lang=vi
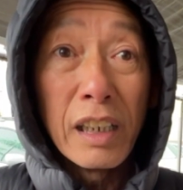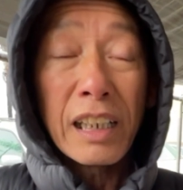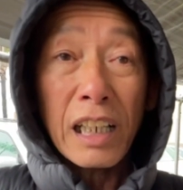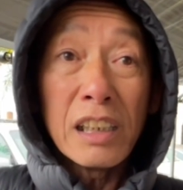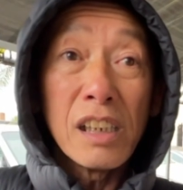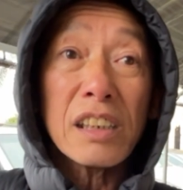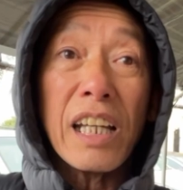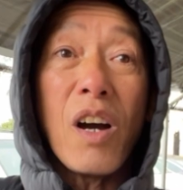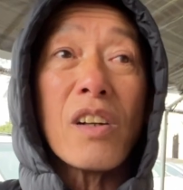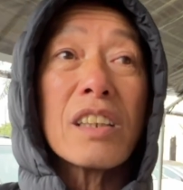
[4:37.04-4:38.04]
cái nước này
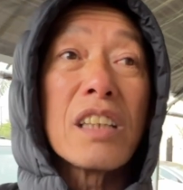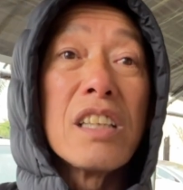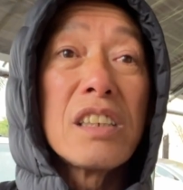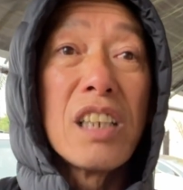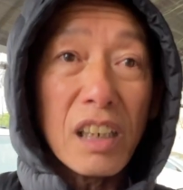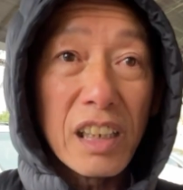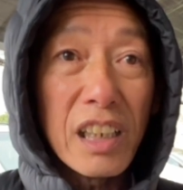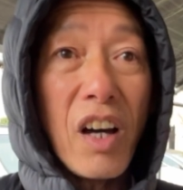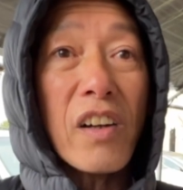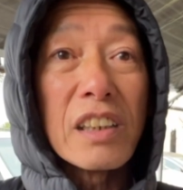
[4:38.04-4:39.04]
họ đã tính trước khi
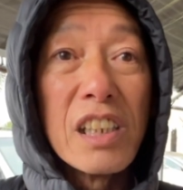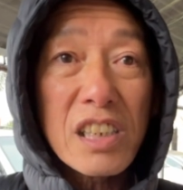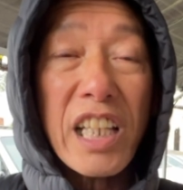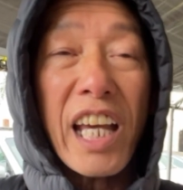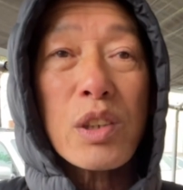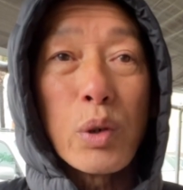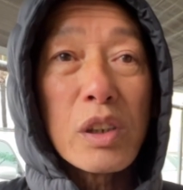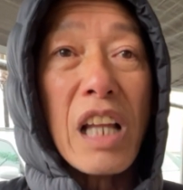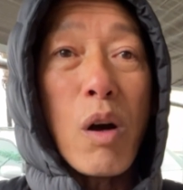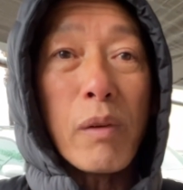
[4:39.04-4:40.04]
họ đưa xe xuống
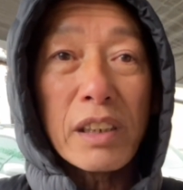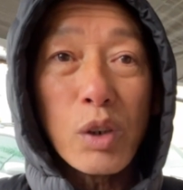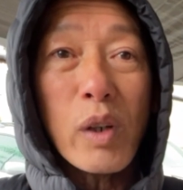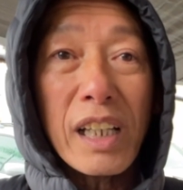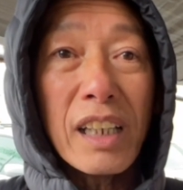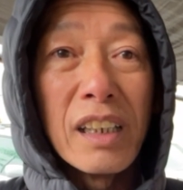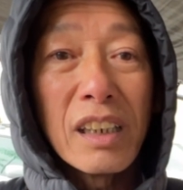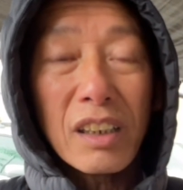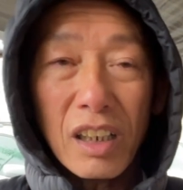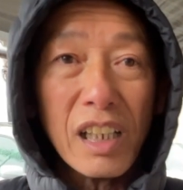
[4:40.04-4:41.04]
tàu và đưa qua đây
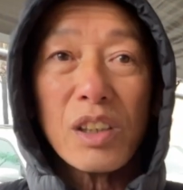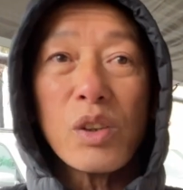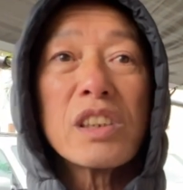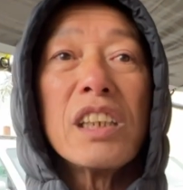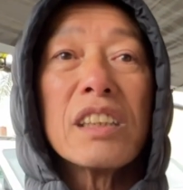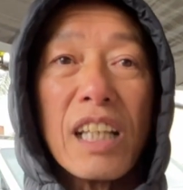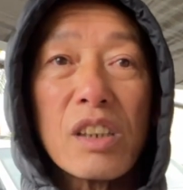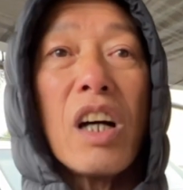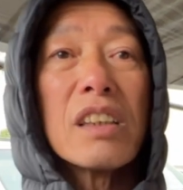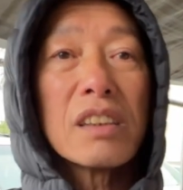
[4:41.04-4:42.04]
đó là tôi xin ngắn
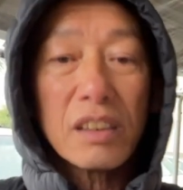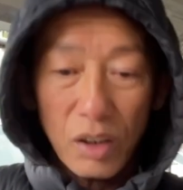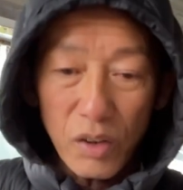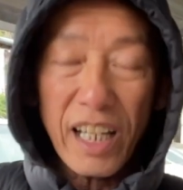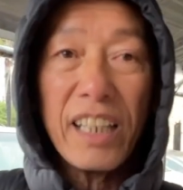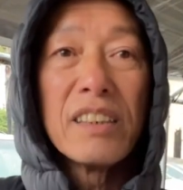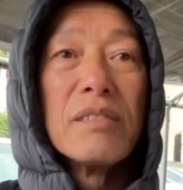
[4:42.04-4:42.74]
gọn anh okay. nghĩ rằng